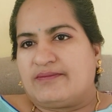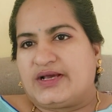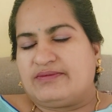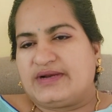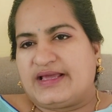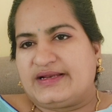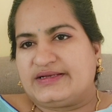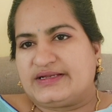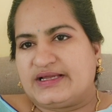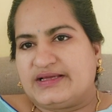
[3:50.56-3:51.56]
మనం
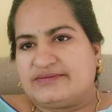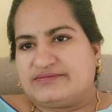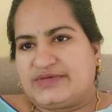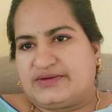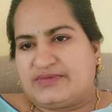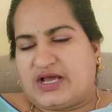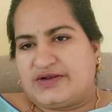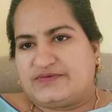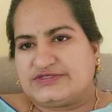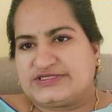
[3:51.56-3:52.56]
డైరెక్ట్గా మనం
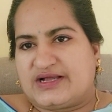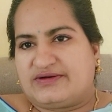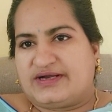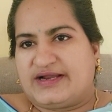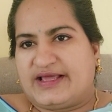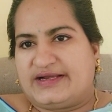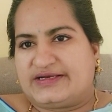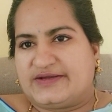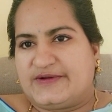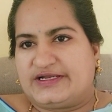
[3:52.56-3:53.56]
నార్పోస్ కాకుండా
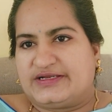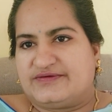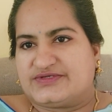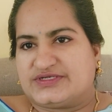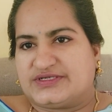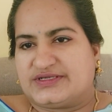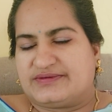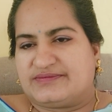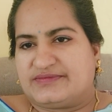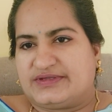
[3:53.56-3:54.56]
డైరెక్ట్గా పెట్టుకునే
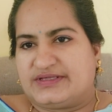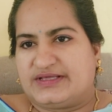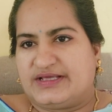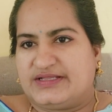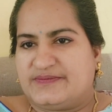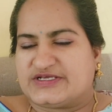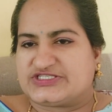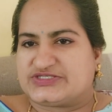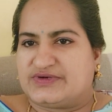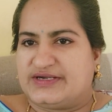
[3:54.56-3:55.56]
ఏది
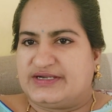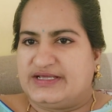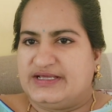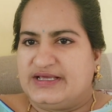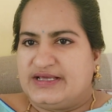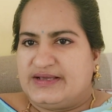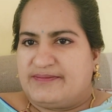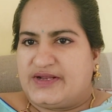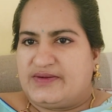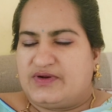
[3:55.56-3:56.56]
బెస్ట్ అంటే
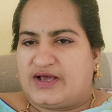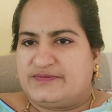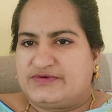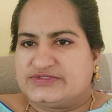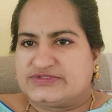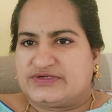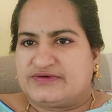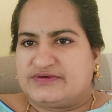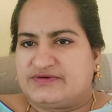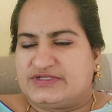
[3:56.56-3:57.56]
మనం
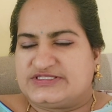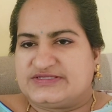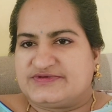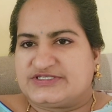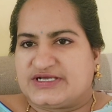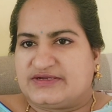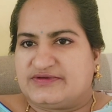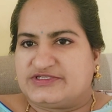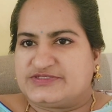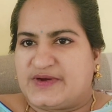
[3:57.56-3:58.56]
నారపోసుకోవాల్సిన విషయాల
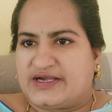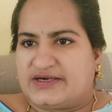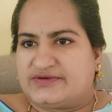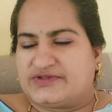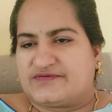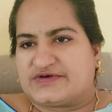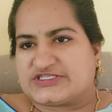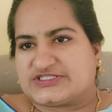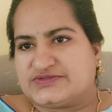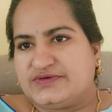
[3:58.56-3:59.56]
గురించి మాట్లాడుకుందాం
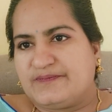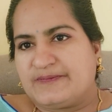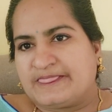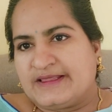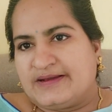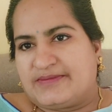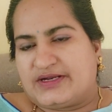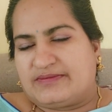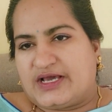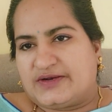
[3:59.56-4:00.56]
ఫస్ట్
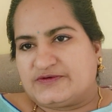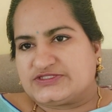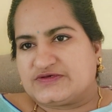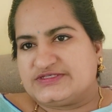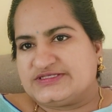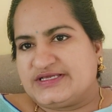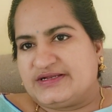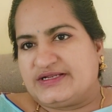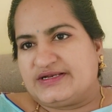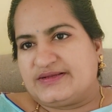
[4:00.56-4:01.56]
మనం నారపోసుకోవాల్సినవి
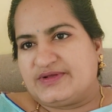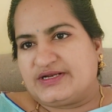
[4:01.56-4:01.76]
ఏంటంటే